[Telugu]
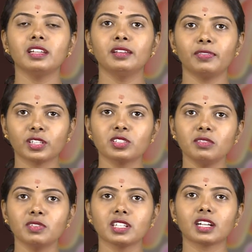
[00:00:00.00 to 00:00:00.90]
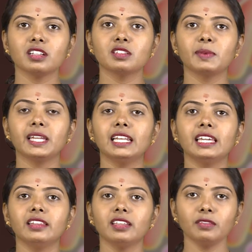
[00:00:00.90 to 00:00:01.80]
ఇన్ఫెక్షన్ విచ్ అకర్స్ మెయిన్లీ
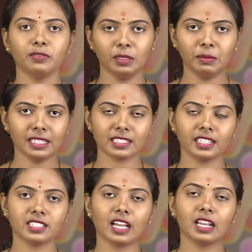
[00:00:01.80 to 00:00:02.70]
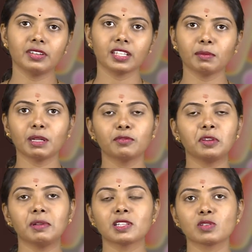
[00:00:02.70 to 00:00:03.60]
ఇన్ ద ఫీమేల్స్ అండి చాలా వరకు మనం
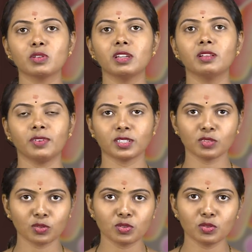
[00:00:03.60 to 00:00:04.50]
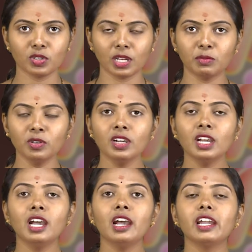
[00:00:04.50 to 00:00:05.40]
ఫీమేల్స్లో ఈ ఇన్ఫెక్షన్ చూస్తూ ఉంటాము
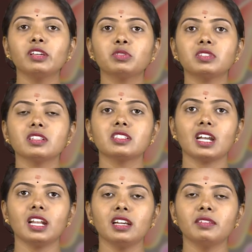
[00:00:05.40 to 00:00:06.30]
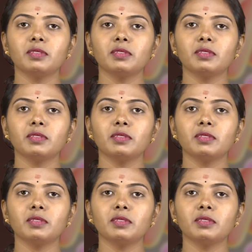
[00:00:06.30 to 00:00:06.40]
ఇది వచ్చేసి చాలా